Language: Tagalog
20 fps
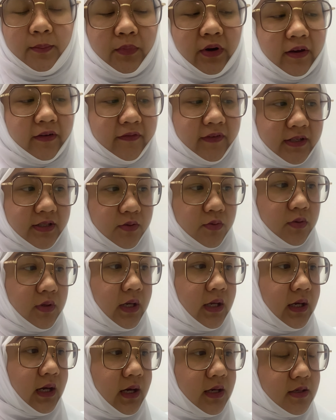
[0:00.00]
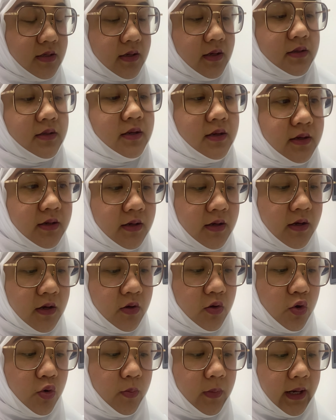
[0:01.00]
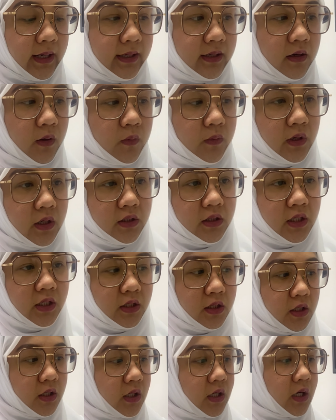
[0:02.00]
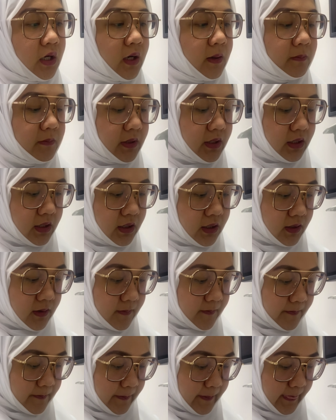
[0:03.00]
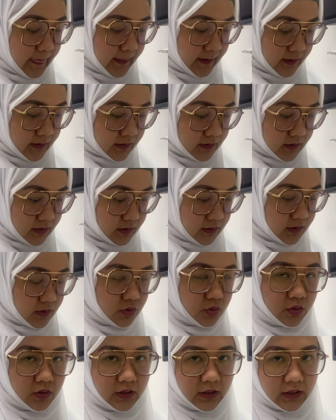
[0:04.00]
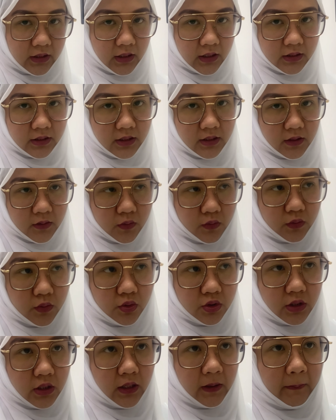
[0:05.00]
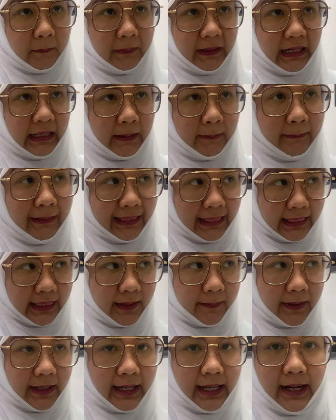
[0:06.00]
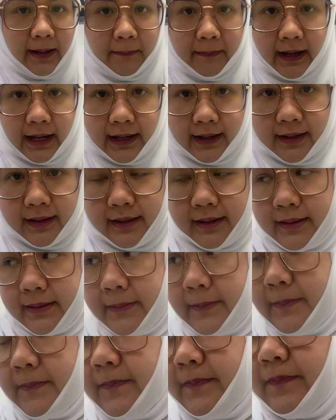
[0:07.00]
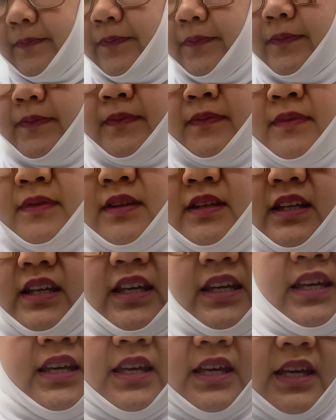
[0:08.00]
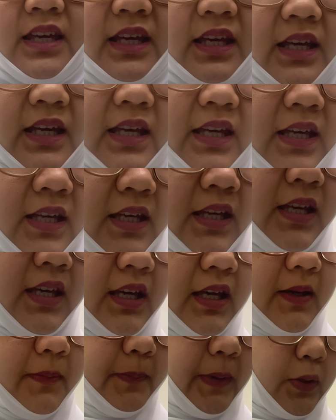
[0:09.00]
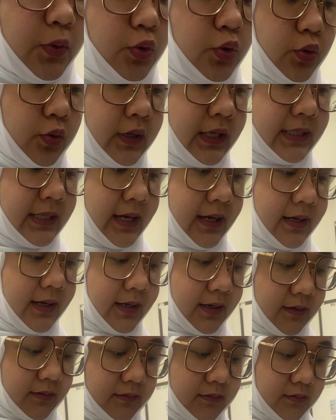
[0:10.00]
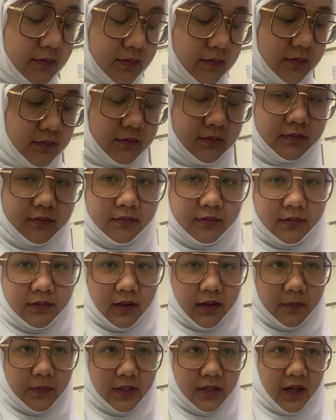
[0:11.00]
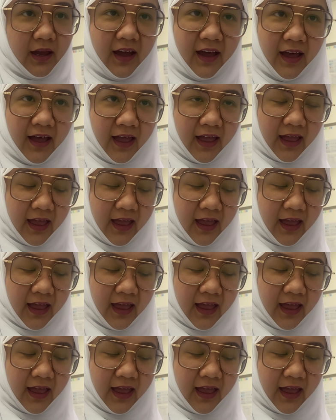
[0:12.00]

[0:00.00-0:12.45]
breakfast today, guys. Kasi kumain ako ng dinner kagabi. Si Ate Juliet kasi nagluto siya ng pinakbit na may alamang eh, patulog na sana ako. Sabi niya, ka,